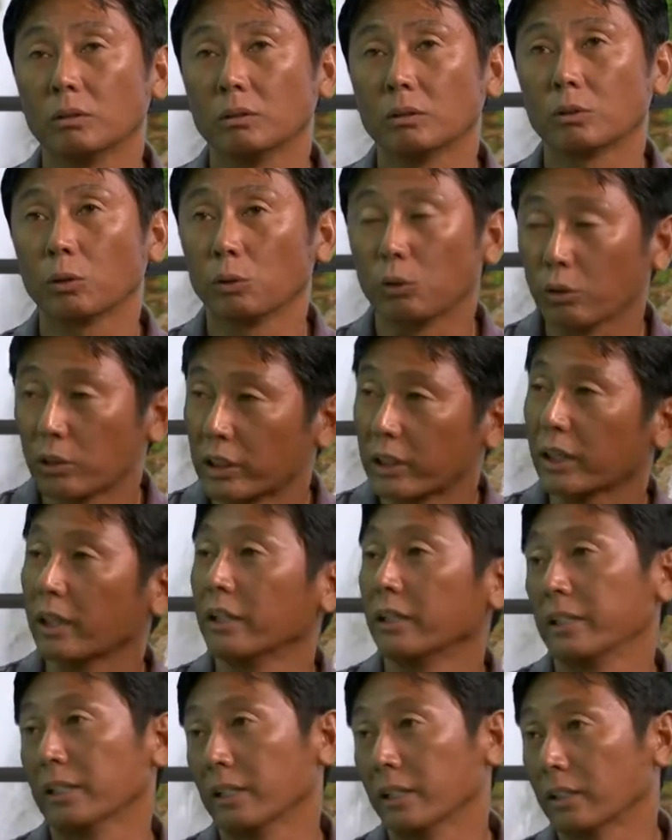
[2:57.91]
そういう機
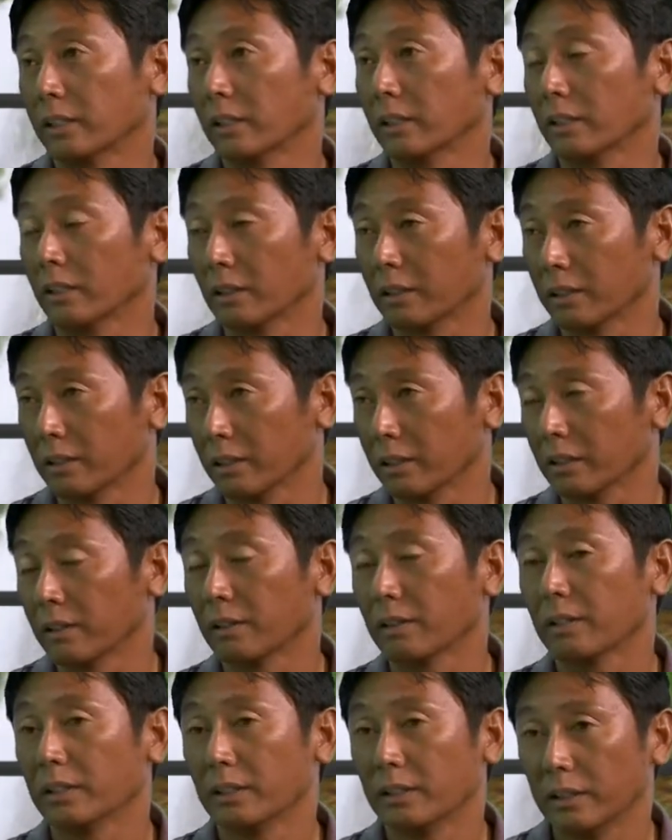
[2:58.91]
会に与えられて
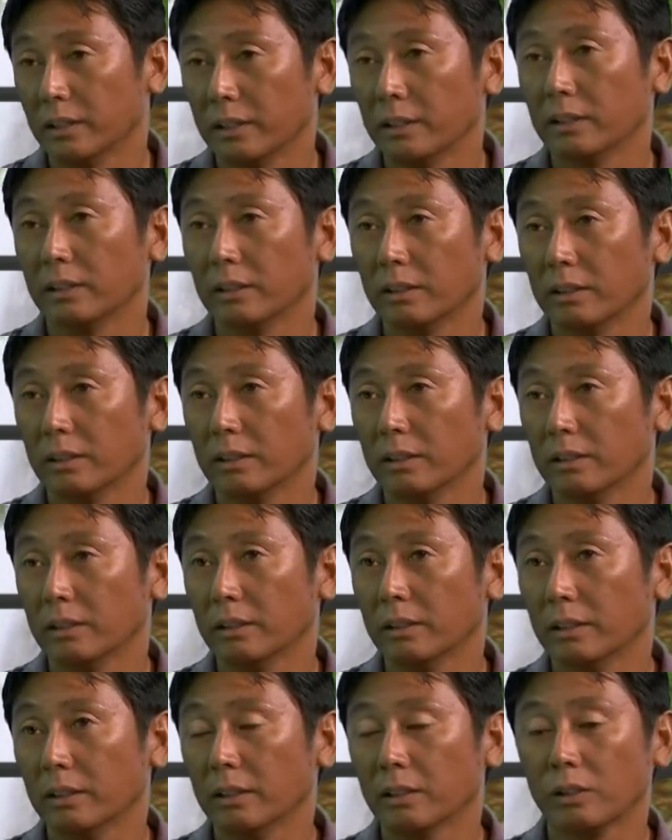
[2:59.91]

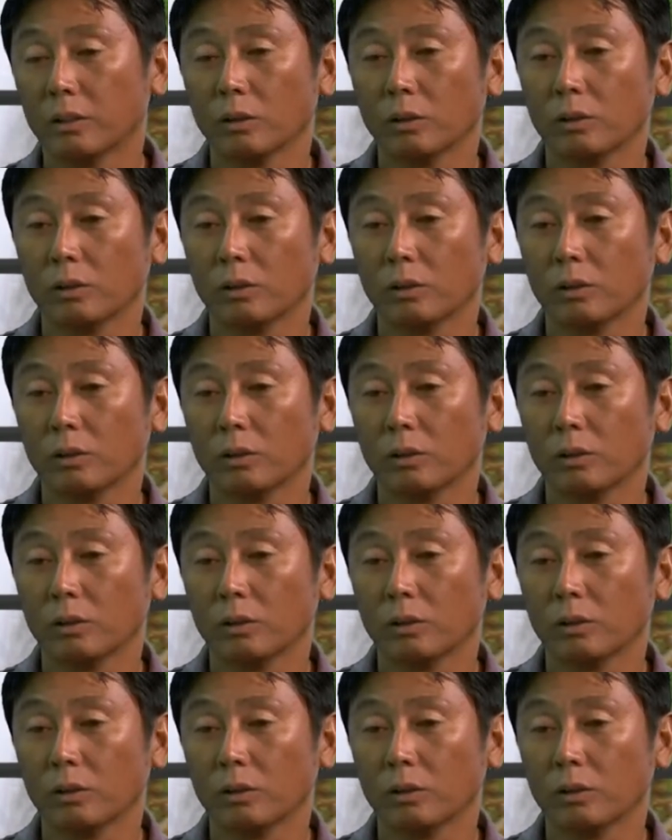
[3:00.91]
で、